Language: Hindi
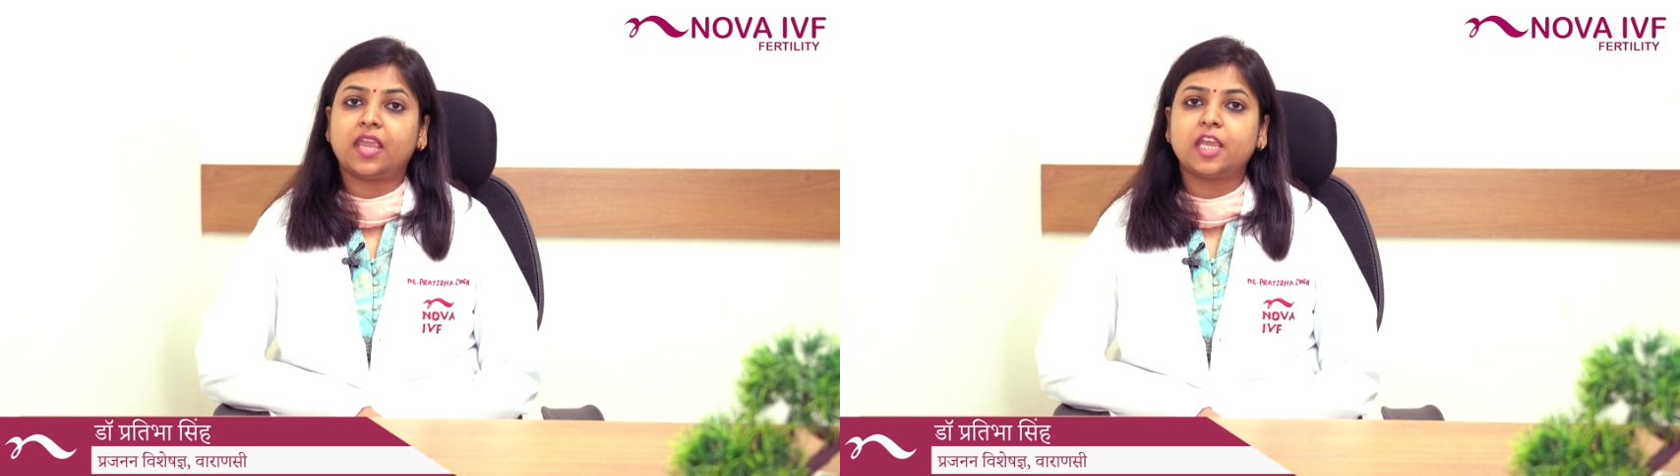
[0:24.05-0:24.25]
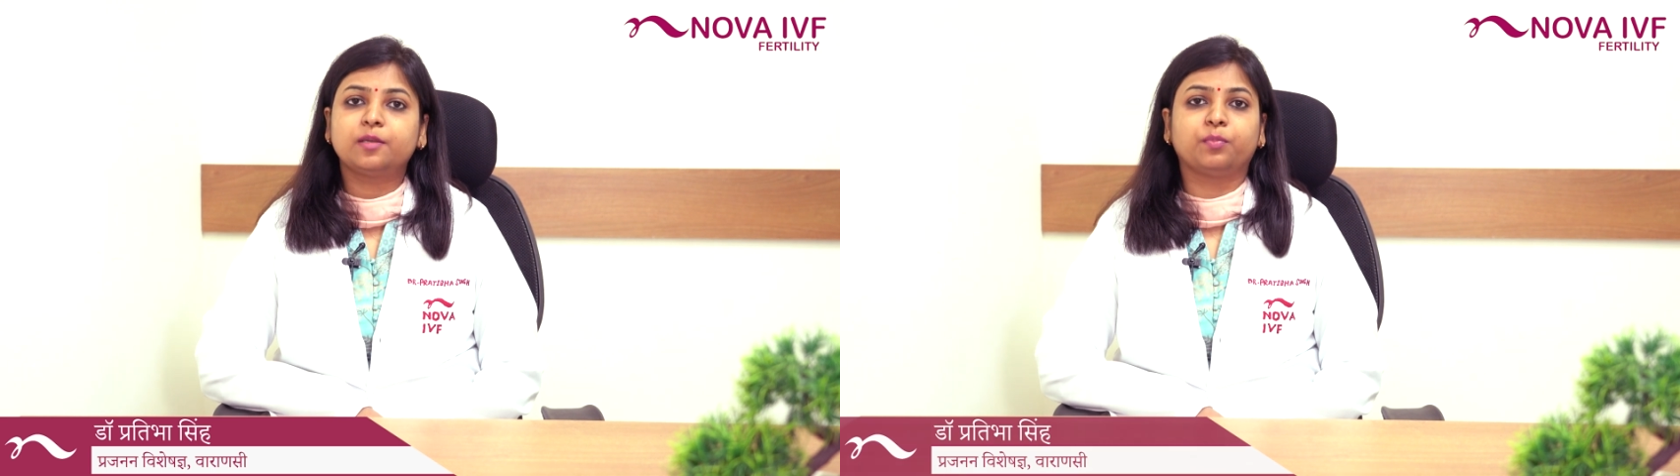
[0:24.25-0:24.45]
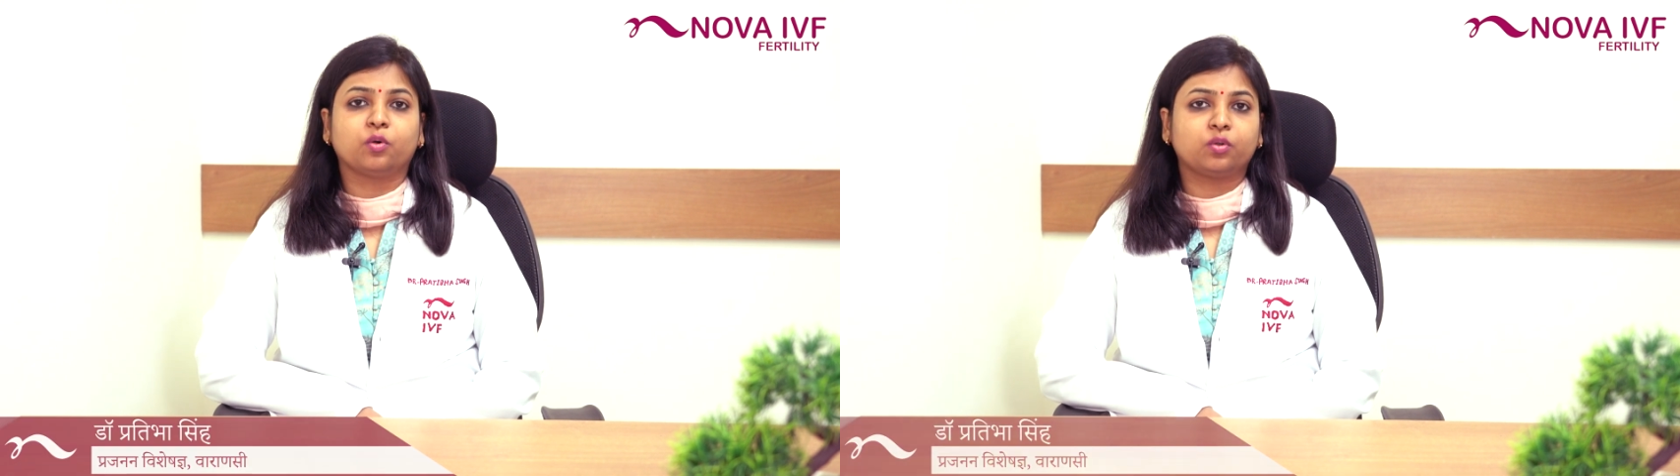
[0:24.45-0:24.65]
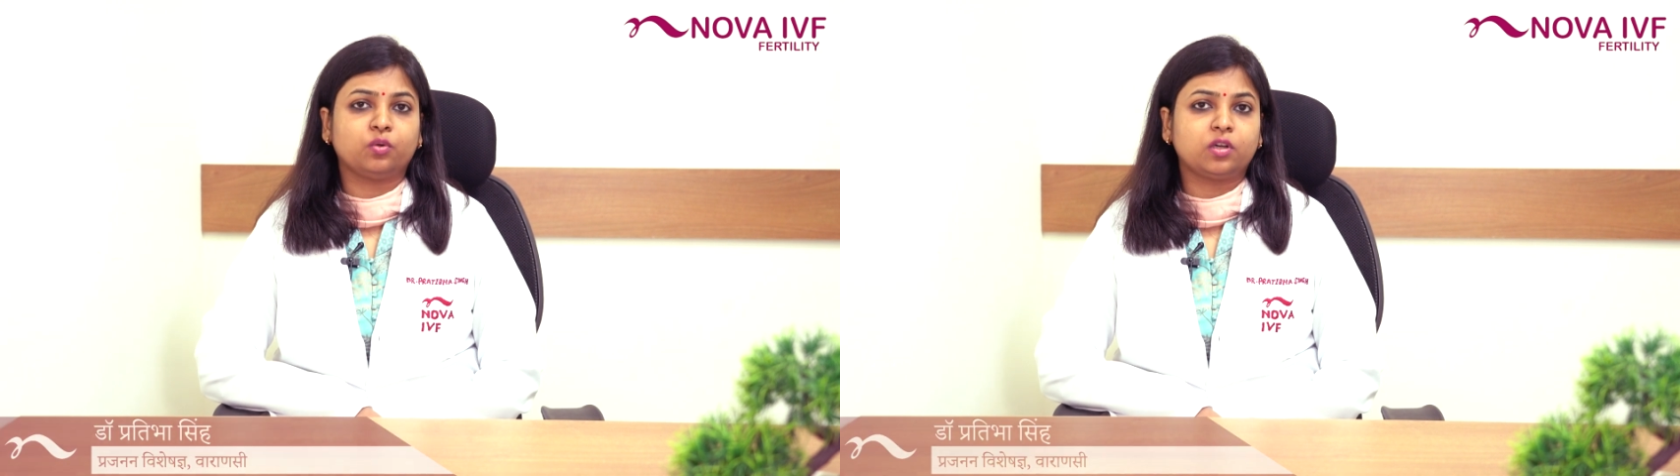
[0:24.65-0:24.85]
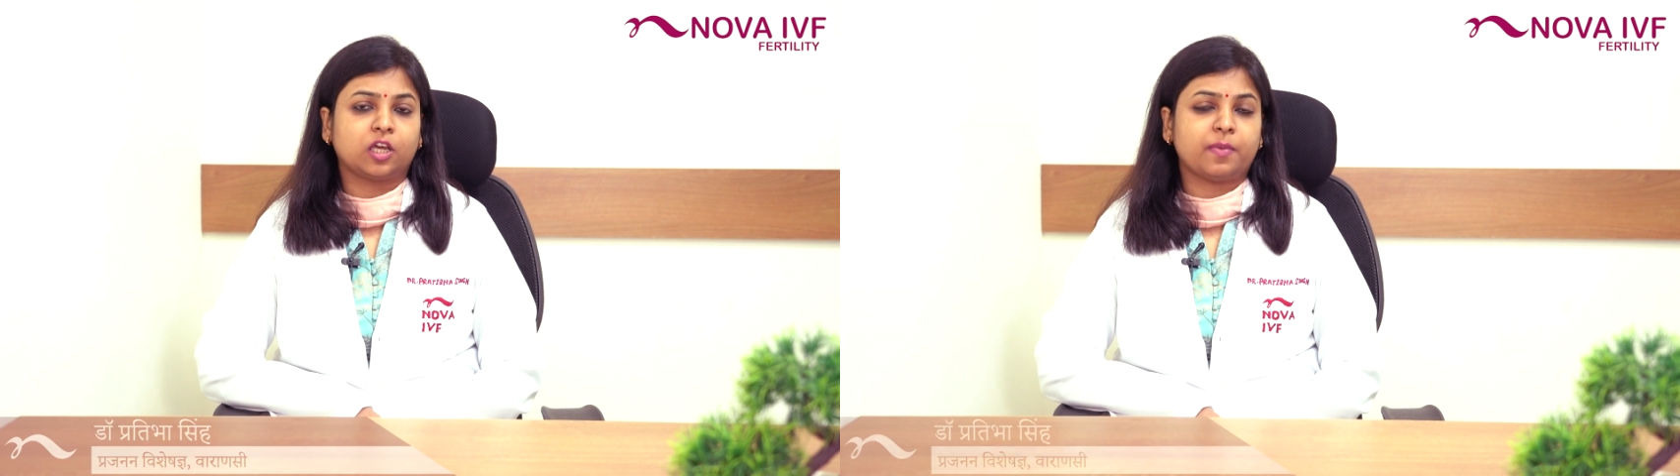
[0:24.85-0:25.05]
एक भ्रूण
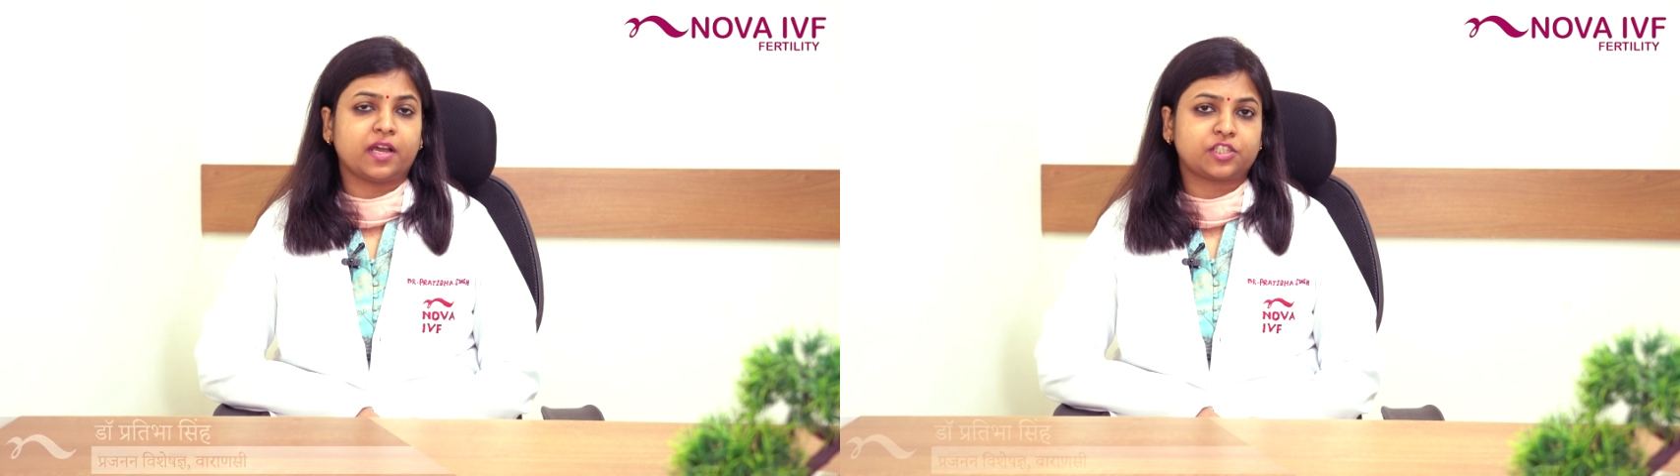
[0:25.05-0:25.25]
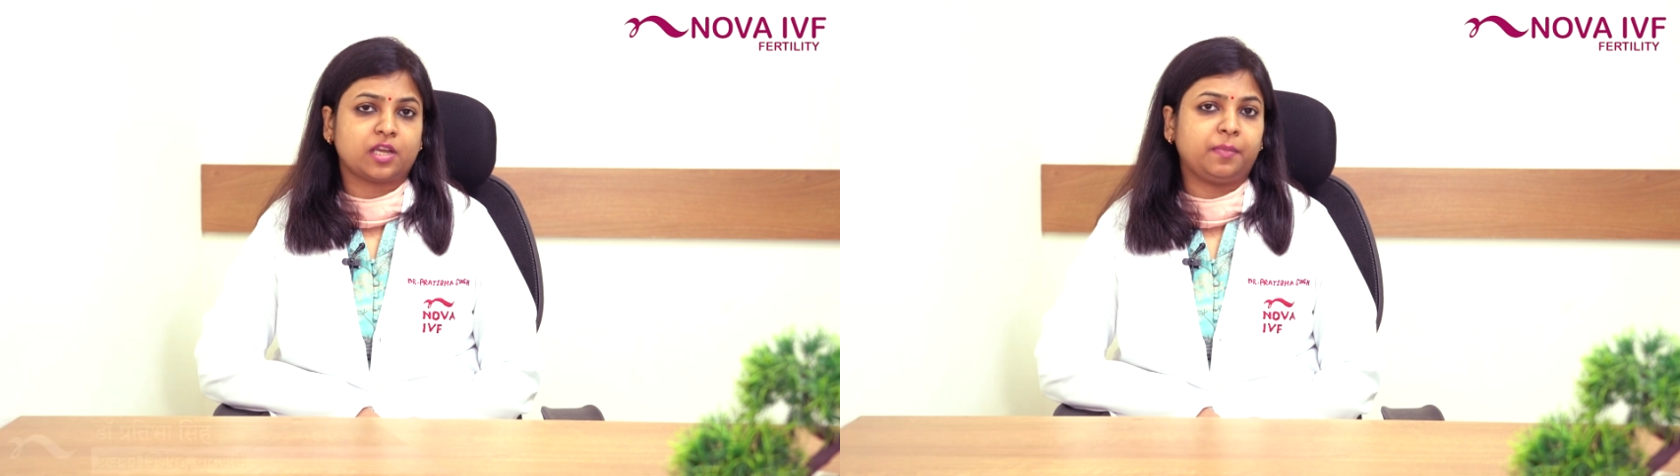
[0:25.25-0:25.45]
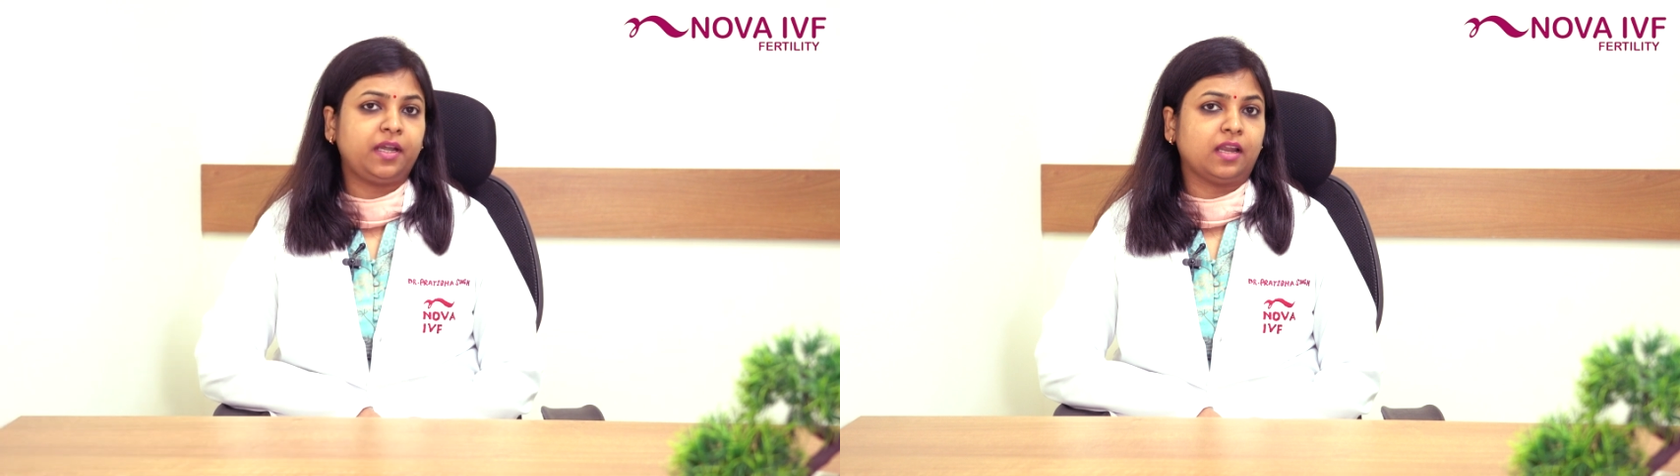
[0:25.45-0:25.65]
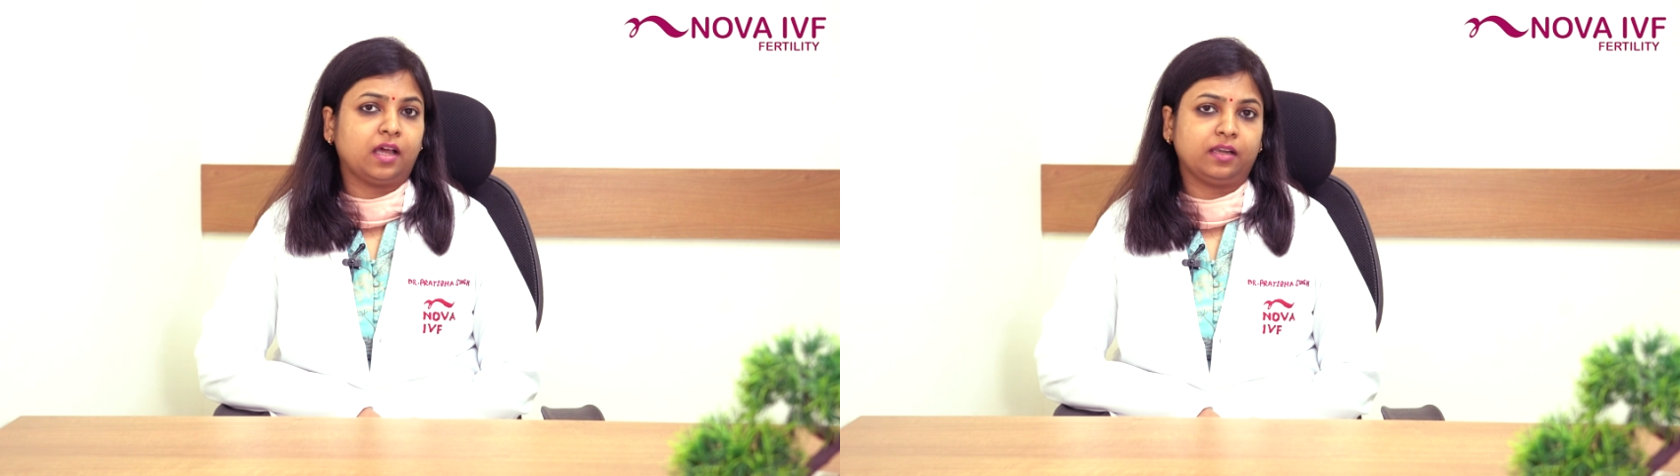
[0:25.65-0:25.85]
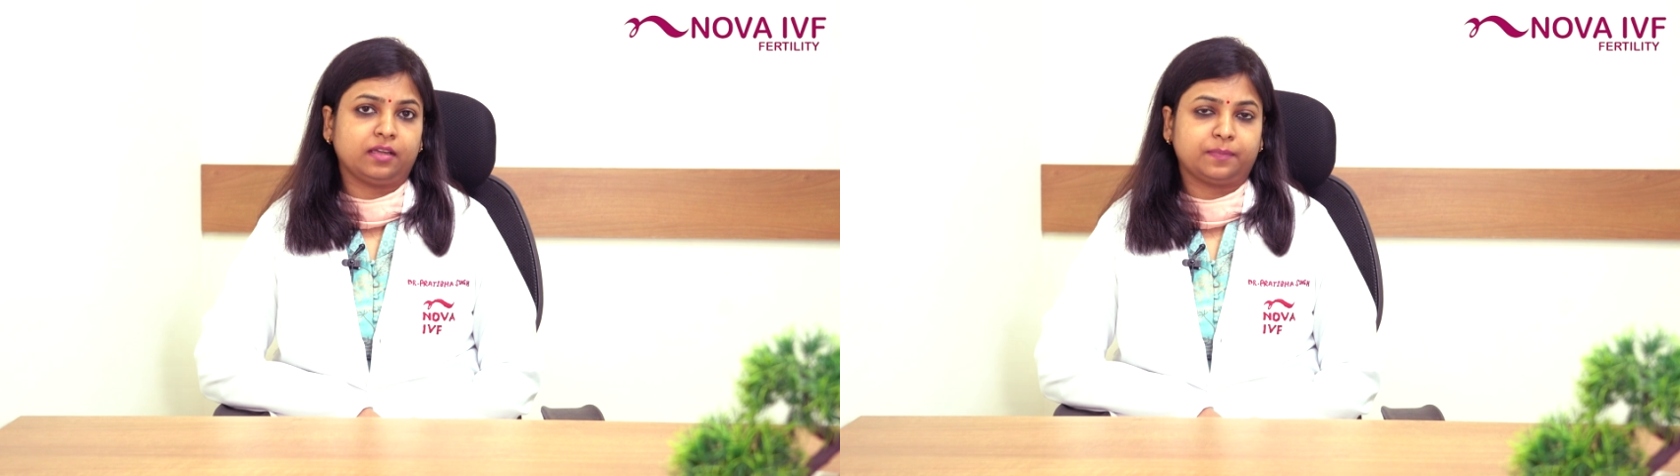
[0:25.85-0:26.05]
को गर्भाशय में
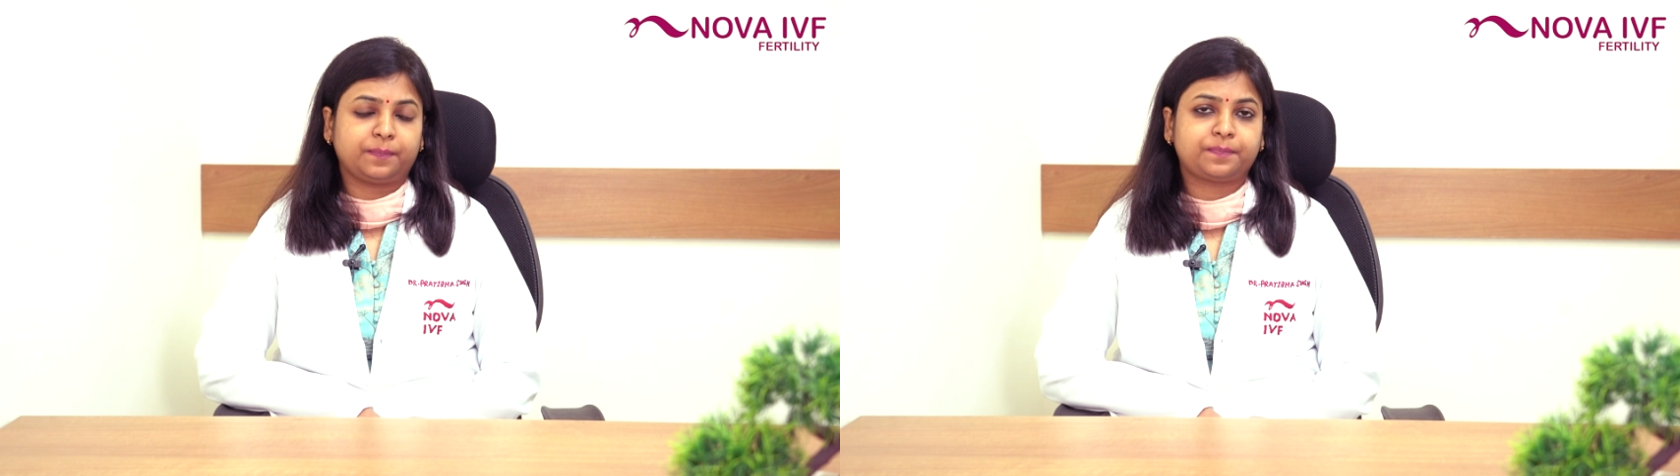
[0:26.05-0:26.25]
डालना